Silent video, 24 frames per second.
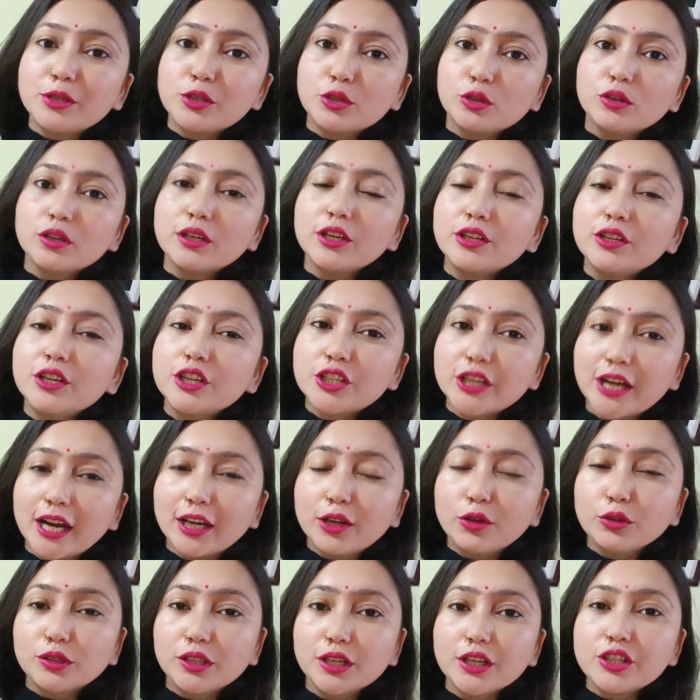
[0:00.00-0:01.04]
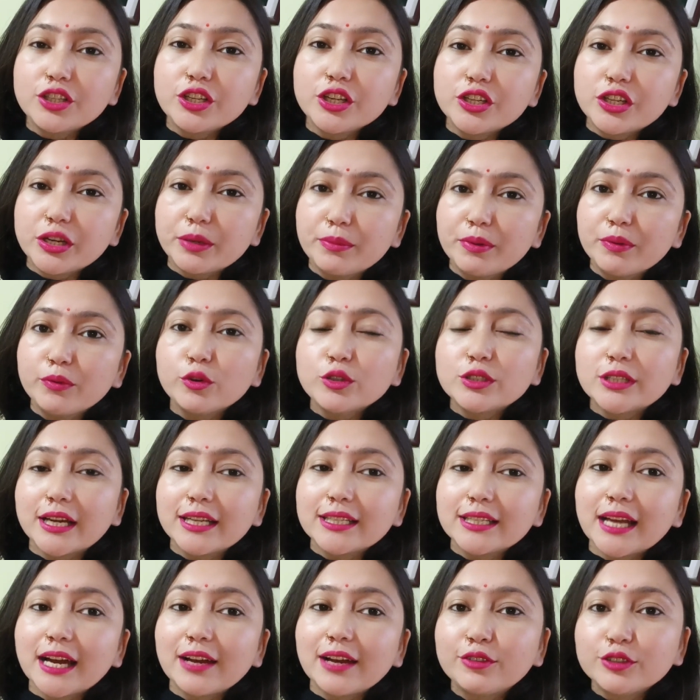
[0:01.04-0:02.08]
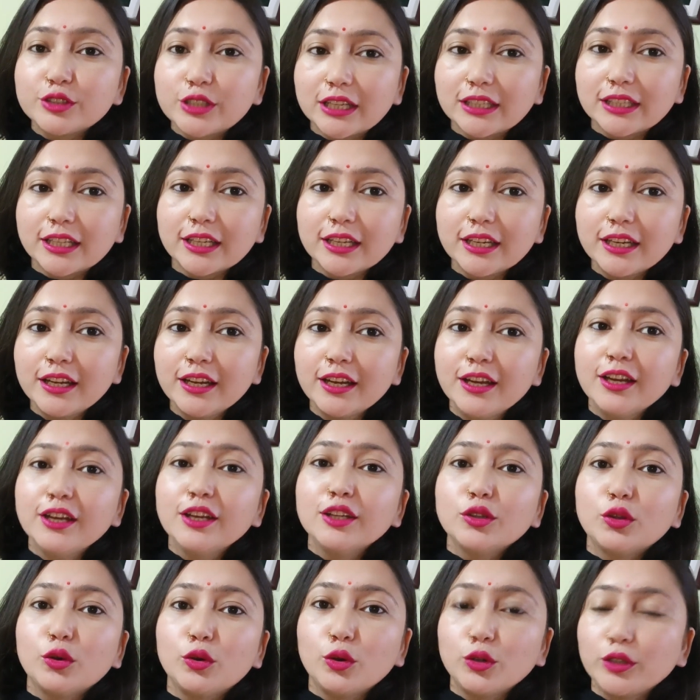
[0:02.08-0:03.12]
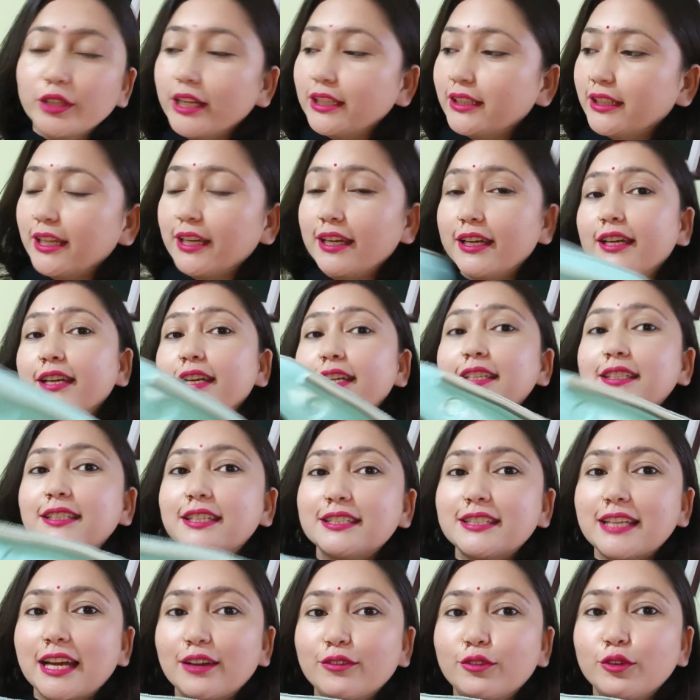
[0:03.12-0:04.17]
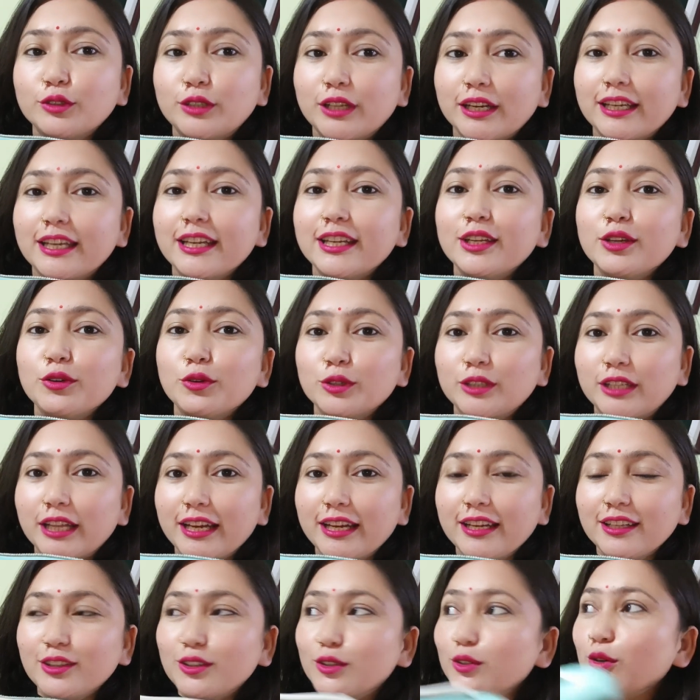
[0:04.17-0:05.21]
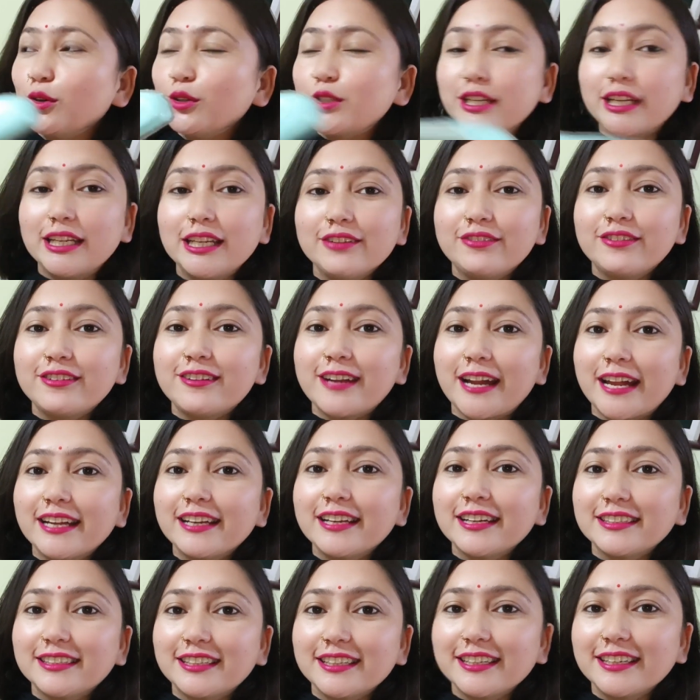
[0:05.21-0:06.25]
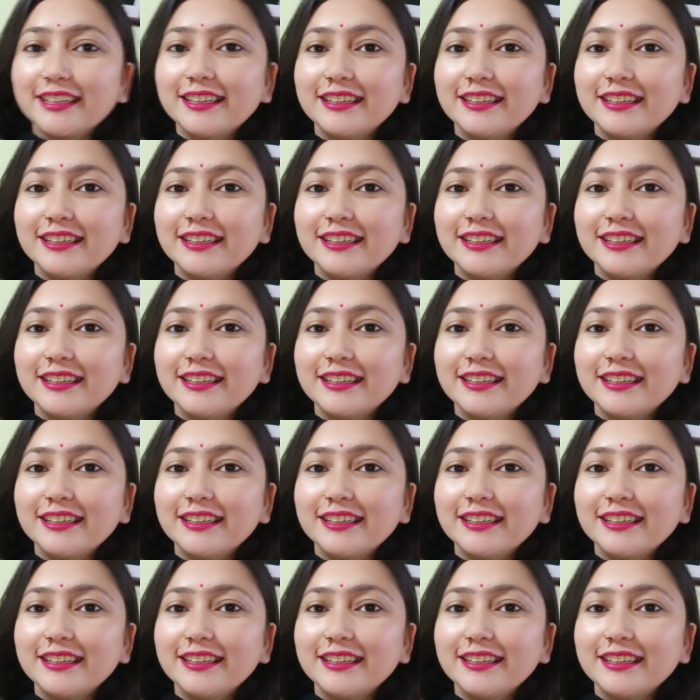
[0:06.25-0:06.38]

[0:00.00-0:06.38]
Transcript: में जो निशान होते हैं शीशे में वो सारे साफ हो जाते हैं तो देखते हैं इससे साफ होता कि नहीं होता है तो चलिए फिर ट्राई करते